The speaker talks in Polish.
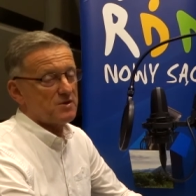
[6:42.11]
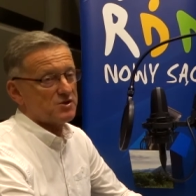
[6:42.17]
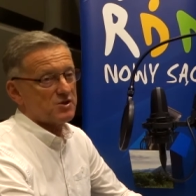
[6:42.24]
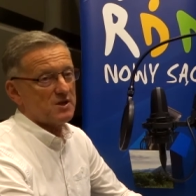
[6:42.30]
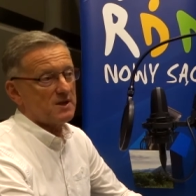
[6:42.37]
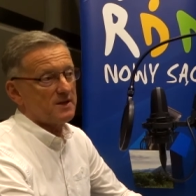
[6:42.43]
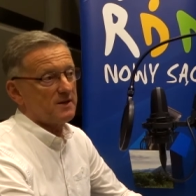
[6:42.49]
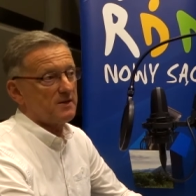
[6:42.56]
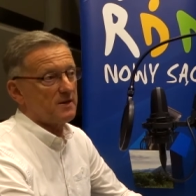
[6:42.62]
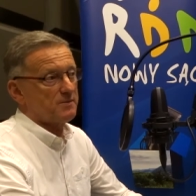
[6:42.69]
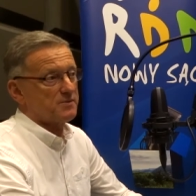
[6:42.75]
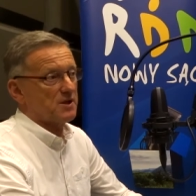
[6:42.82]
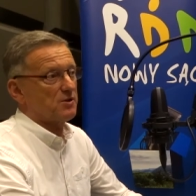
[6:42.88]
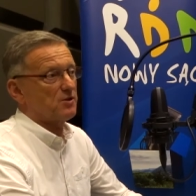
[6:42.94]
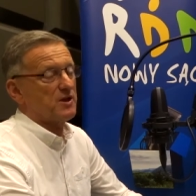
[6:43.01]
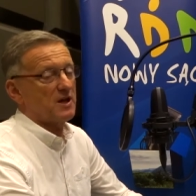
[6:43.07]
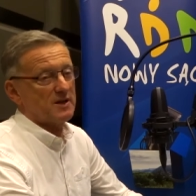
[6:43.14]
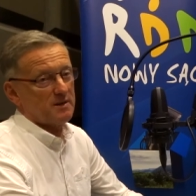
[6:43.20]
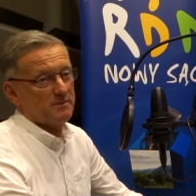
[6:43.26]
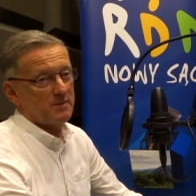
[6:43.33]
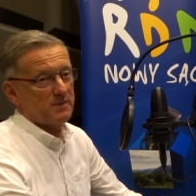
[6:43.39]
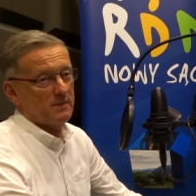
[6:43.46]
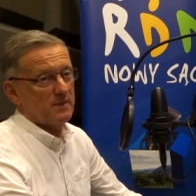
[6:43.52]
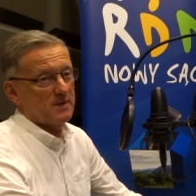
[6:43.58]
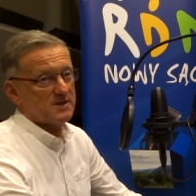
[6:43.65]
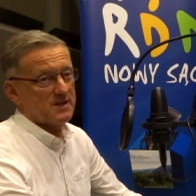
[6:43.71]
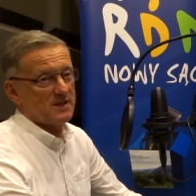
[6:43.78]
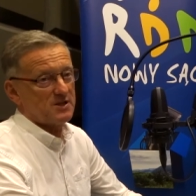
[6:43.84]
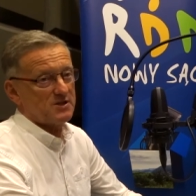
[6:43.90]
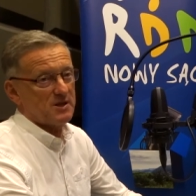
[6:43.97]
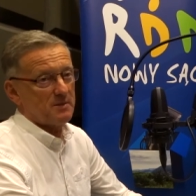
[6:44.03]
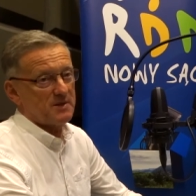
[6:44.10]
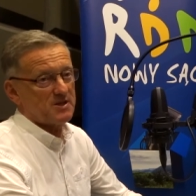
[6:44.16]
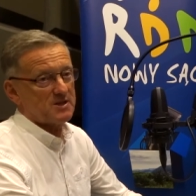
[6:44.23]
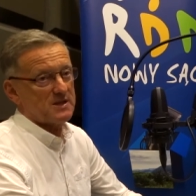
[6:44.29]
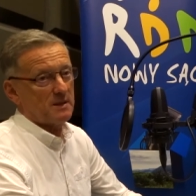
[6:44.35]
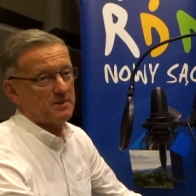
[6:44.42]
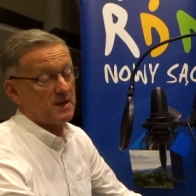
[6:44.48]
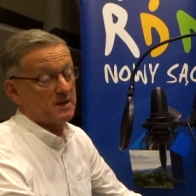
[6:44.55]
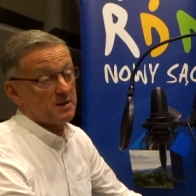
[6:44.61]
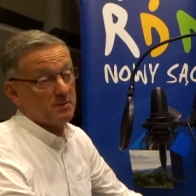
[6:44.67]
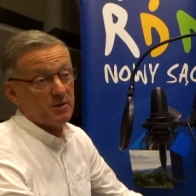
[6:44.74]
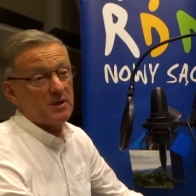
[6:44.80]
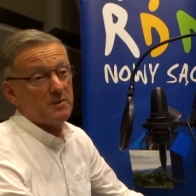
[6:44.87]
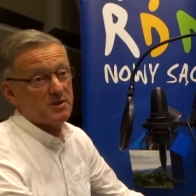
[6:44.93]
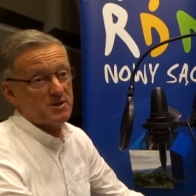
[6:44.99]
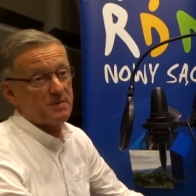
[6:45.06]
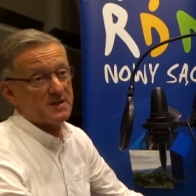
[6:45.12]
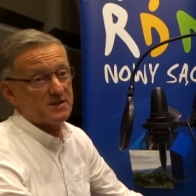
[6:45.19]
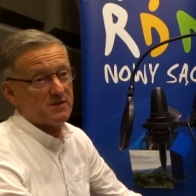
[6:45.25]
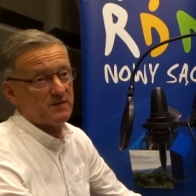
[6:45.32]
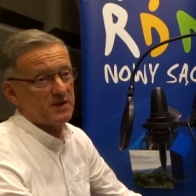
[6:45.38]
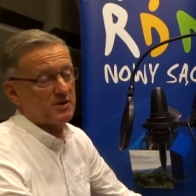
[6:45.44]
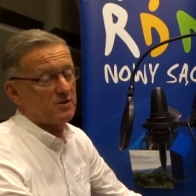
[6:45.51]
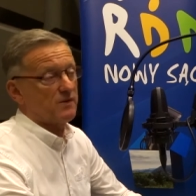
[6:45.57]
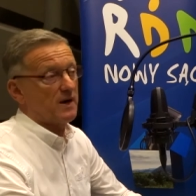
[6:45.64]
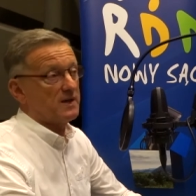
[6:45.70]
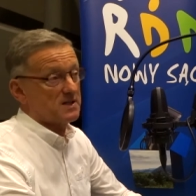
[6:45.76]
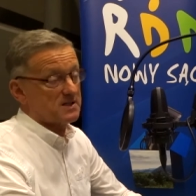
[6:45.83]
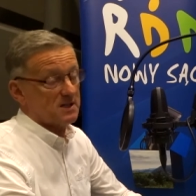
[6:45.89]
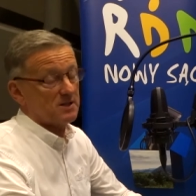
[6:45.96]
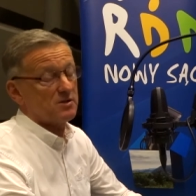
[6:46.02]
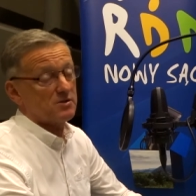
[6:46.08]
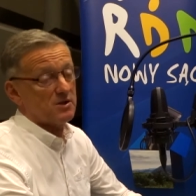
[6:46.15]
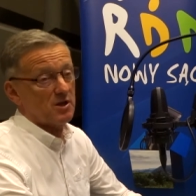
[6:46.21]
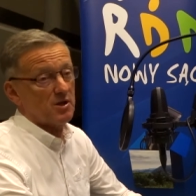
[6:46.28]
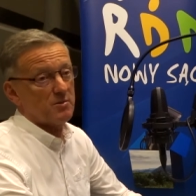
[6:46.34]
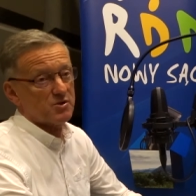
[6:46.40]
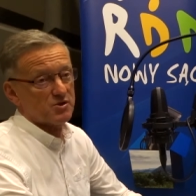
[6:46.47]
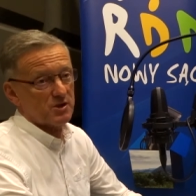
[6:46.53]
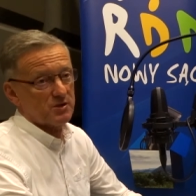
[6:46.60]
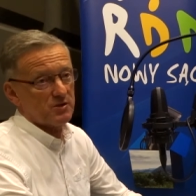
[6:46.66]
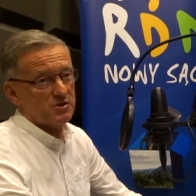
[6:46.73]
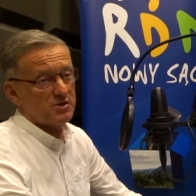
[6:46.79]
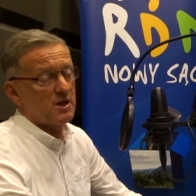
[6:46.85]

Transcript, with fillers: jeżeli przed okienkiem staniecie, a będzie zamknięte, bo nie będzie pracowników, a niestety do tego może dojść.